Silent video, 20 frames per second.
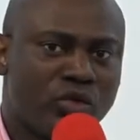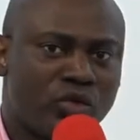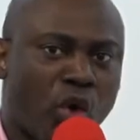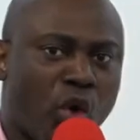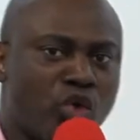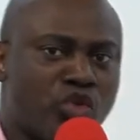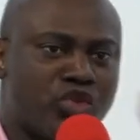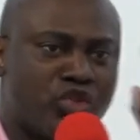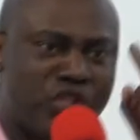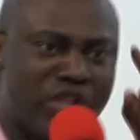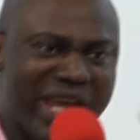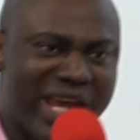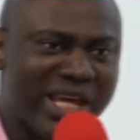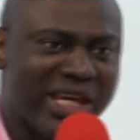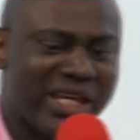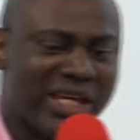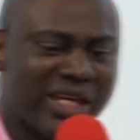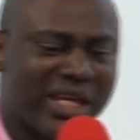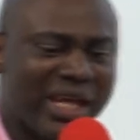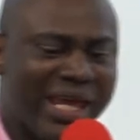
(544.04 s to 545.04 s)
Ton
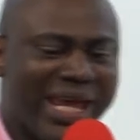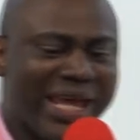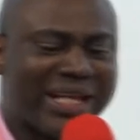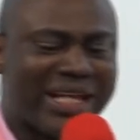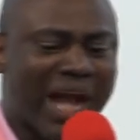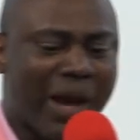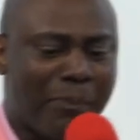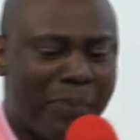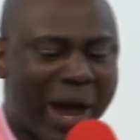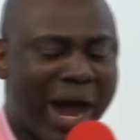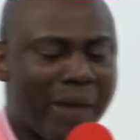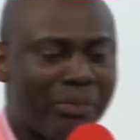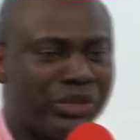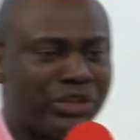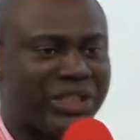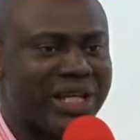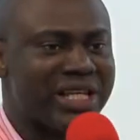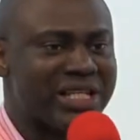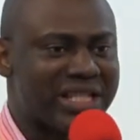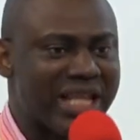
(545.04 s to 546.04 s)
Dieu est capable.
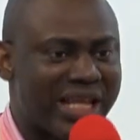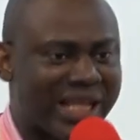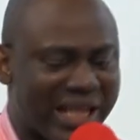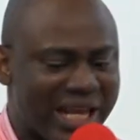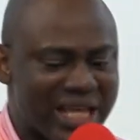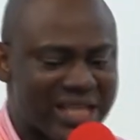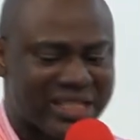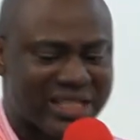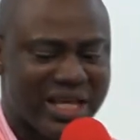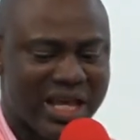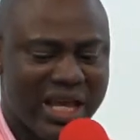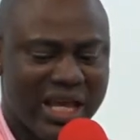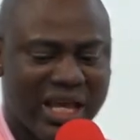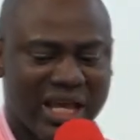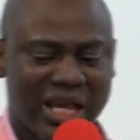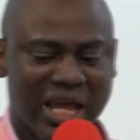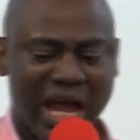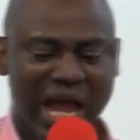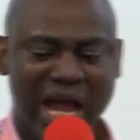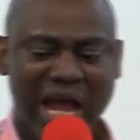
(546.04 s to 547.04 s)
Jésus-Christ
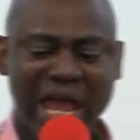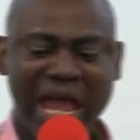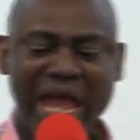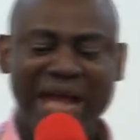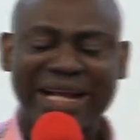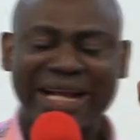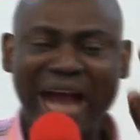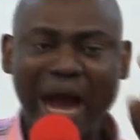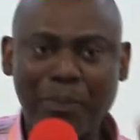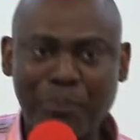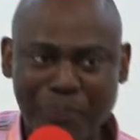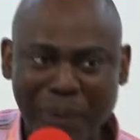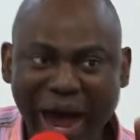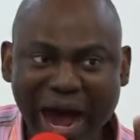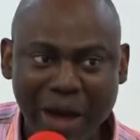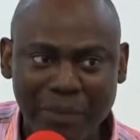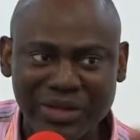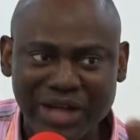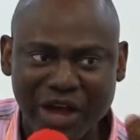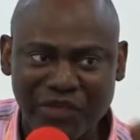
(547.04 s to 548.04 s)
est
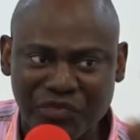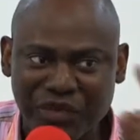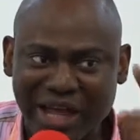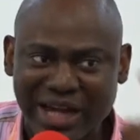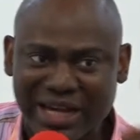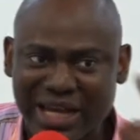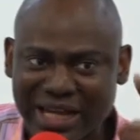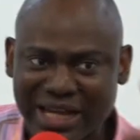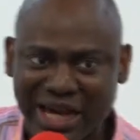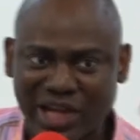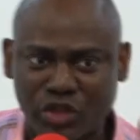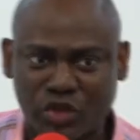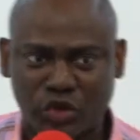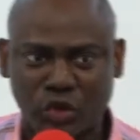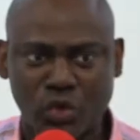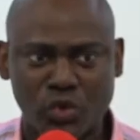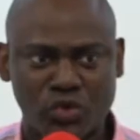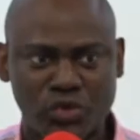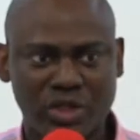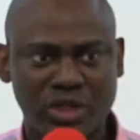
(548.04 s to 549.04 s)
capable d'affaire de grandes
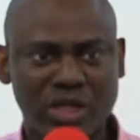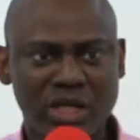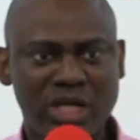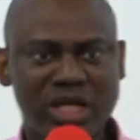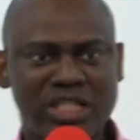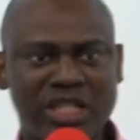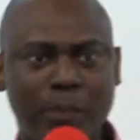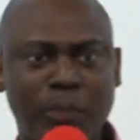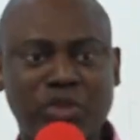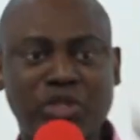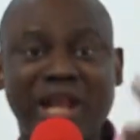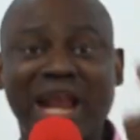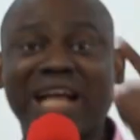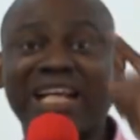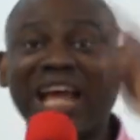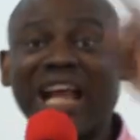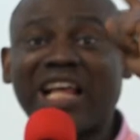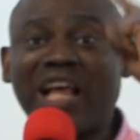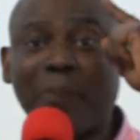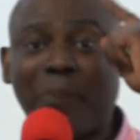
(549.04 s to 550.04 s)
choses. C'est pour cela,
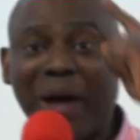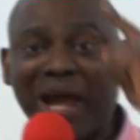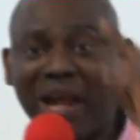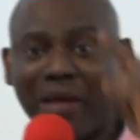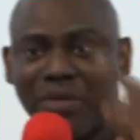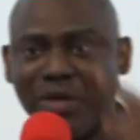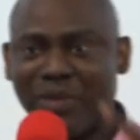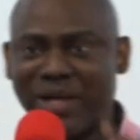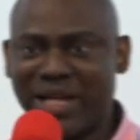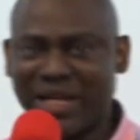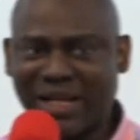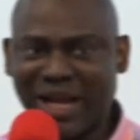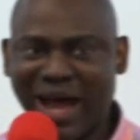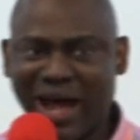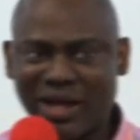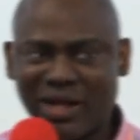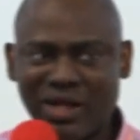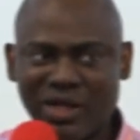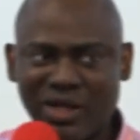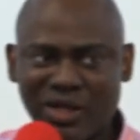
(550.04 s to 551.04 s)
que quelque part, la Bible
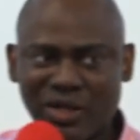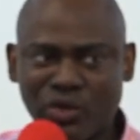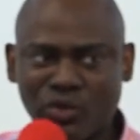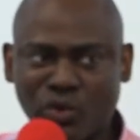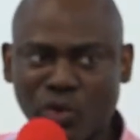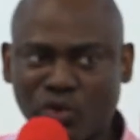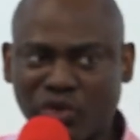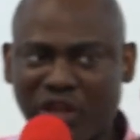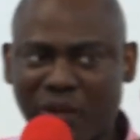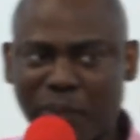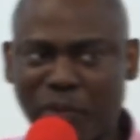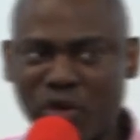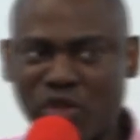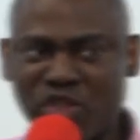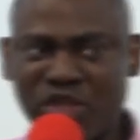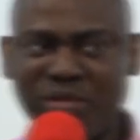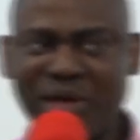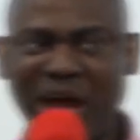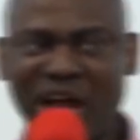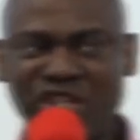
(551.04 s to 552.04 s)
déclare, tout est
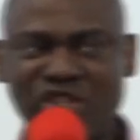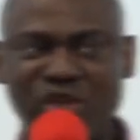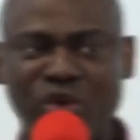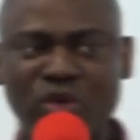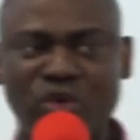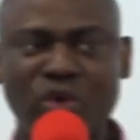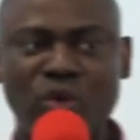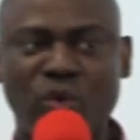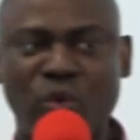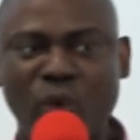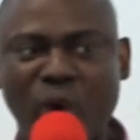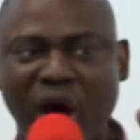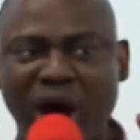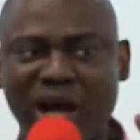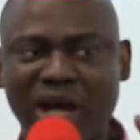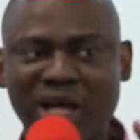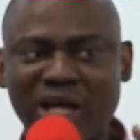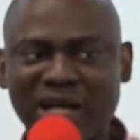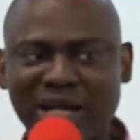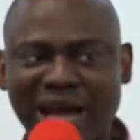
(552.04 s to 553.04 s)
possible à celui qui croit,
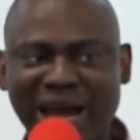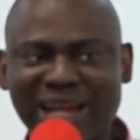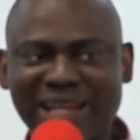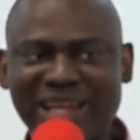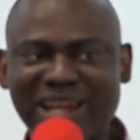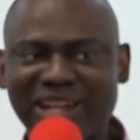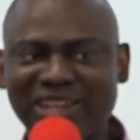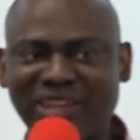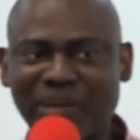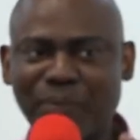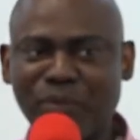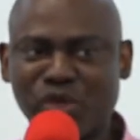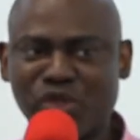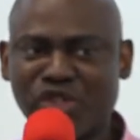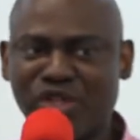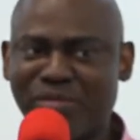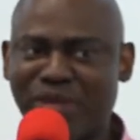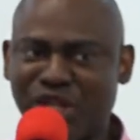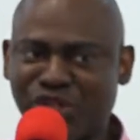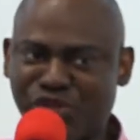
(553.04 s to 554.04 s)
car rien n'est
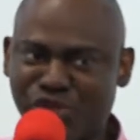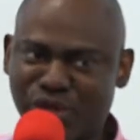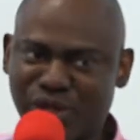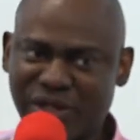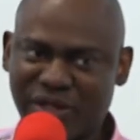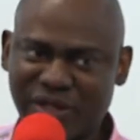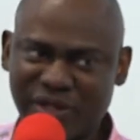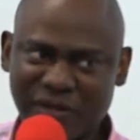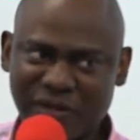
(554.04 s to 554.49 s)
possible à Dieu.